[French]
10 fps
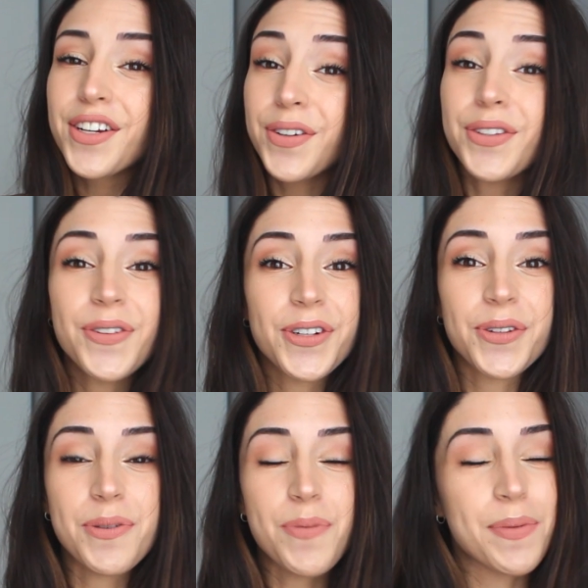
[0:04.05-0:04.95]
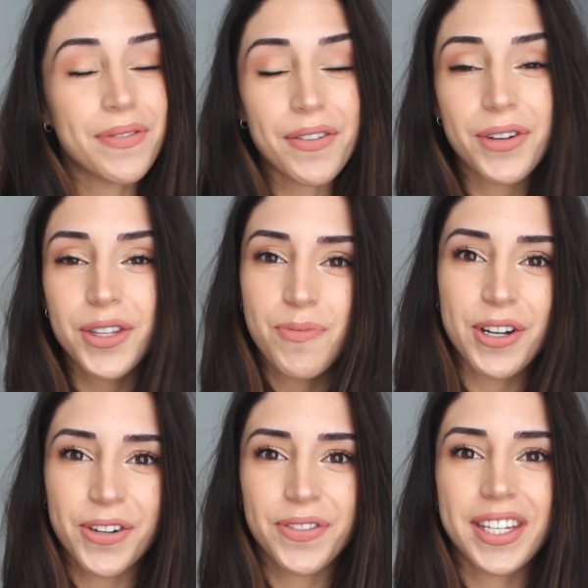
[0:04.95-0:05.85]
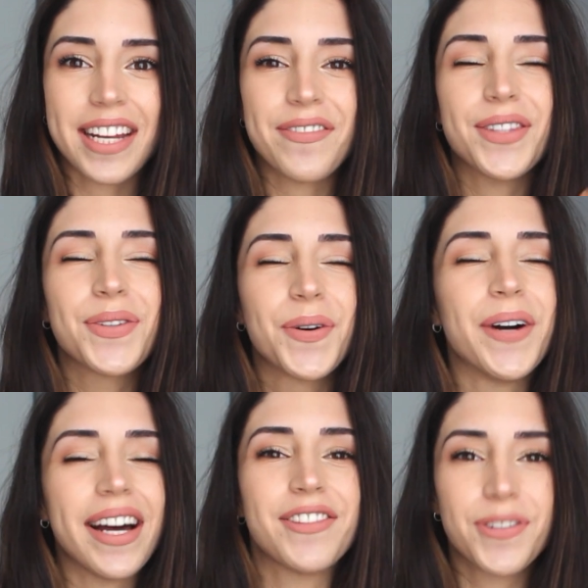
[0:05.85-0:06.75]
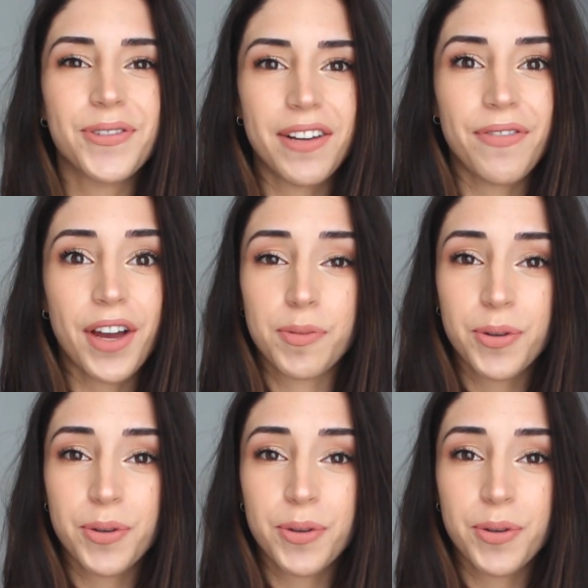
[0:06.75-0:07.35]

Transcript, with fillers: Je vous retrouve aujourd'hui pour mes favoris du mois de janvier. J'avais trop hâte de vous les faire.